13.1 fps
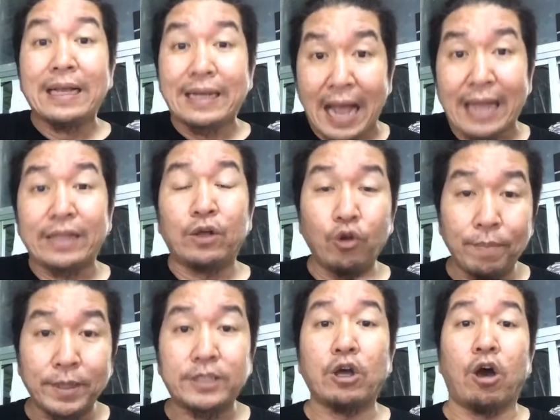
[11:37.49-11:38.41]
การเอารถ
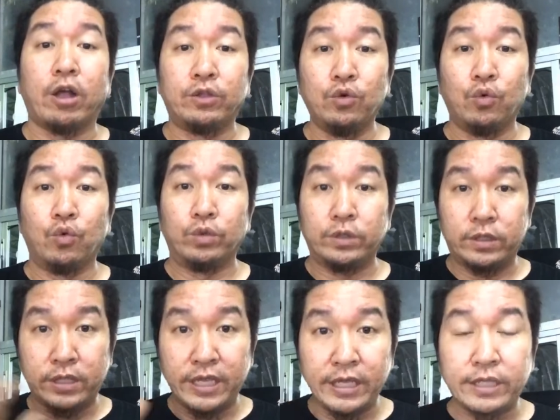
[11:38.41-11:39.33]
มาจอดอยู่
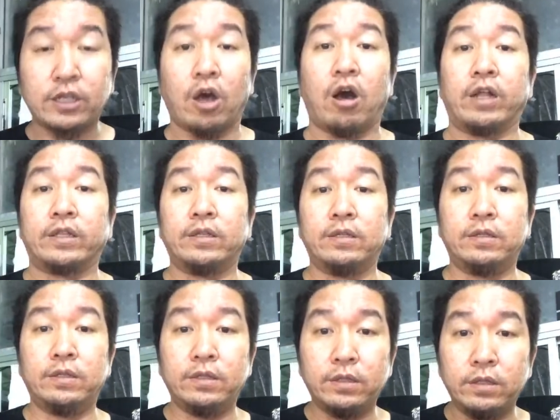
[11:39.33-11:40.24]
ที่จอด
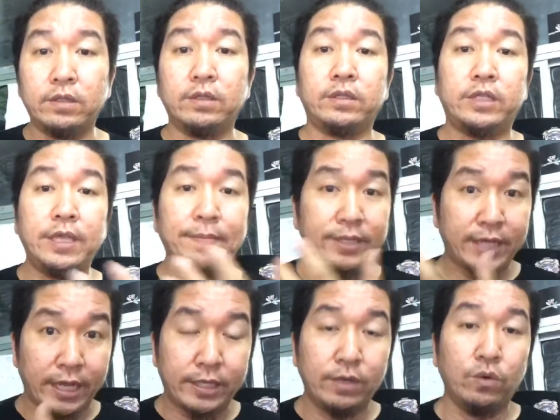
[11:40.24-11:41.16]
ที่ไม่
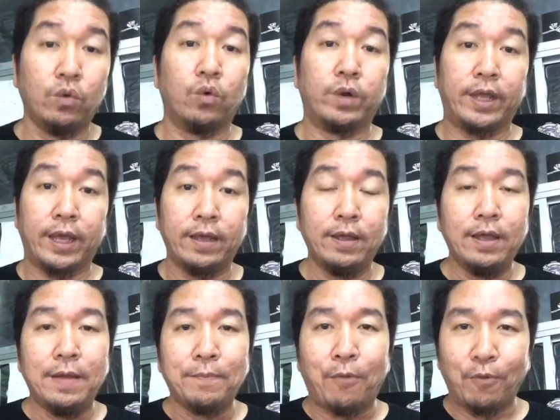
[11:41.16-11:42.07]
ใช่ที่อู่เนี่ย
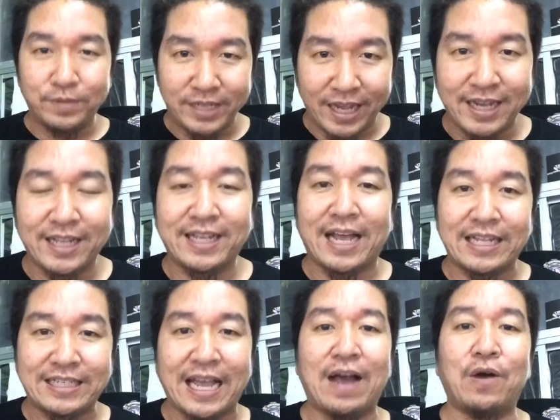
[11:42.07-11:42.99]
ผมเสียเงินค่า
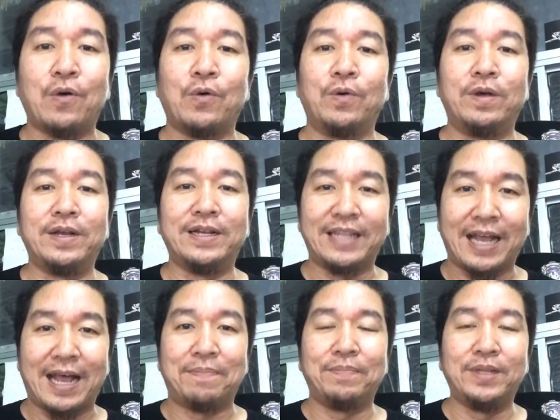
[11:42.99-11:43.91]
เช่านะ
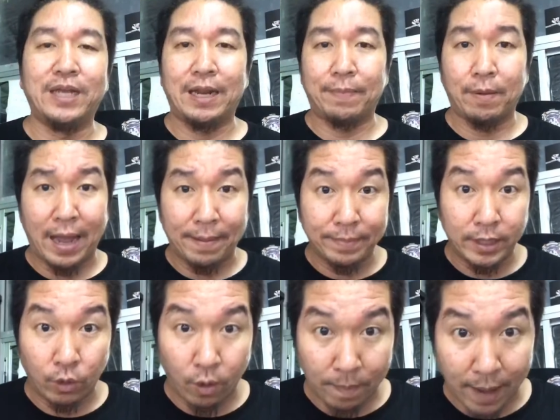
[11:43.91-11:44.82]
ครับ เดือนละประมาณห
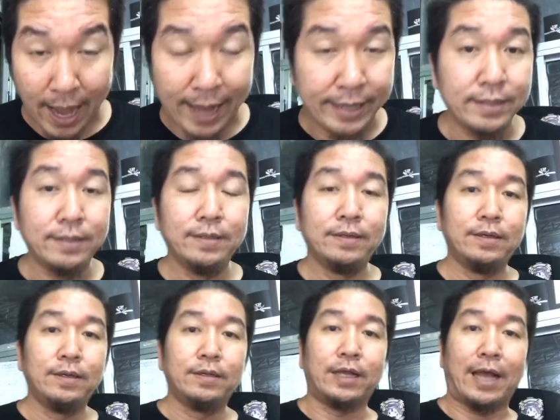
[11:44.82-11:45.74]
มื่นกว่าบาท
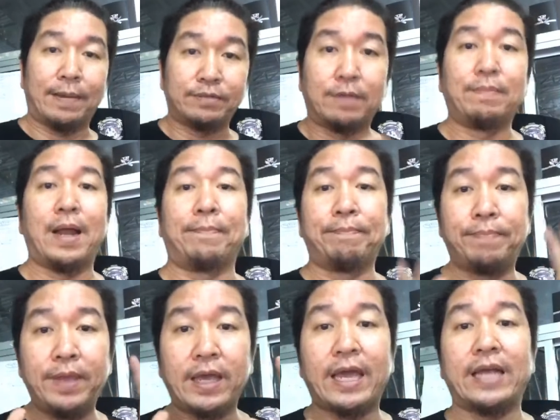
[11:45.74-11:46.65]
นะครับสำหรับ
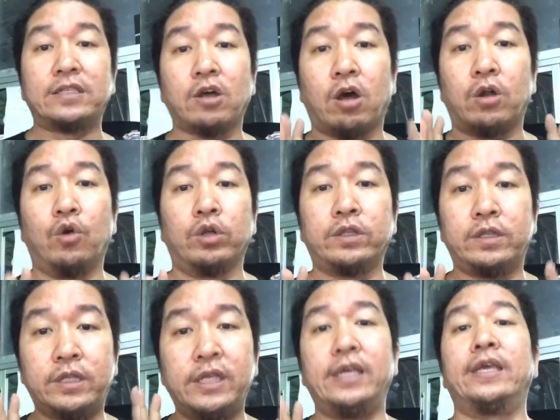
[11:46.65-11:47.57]
เพียงแค่จอดรถ
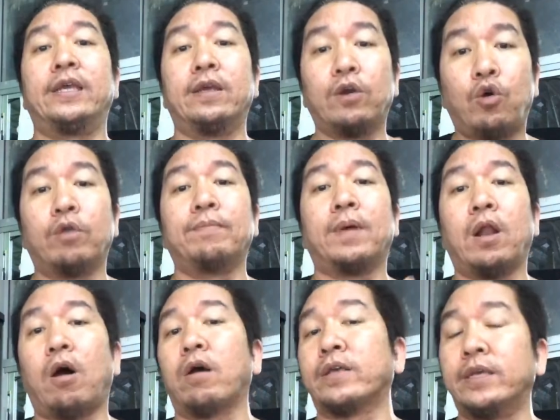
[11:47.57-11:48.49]
ที่คนมา
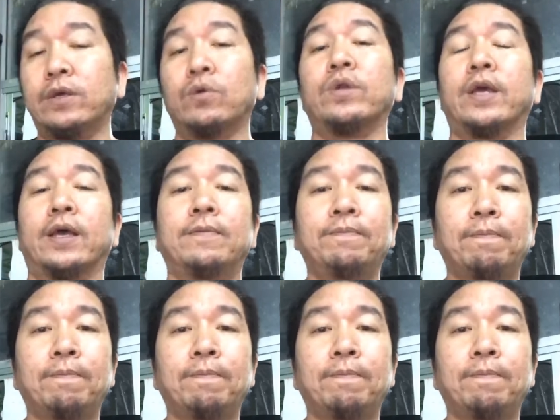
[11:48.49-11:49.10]
รอคิวเนี่ย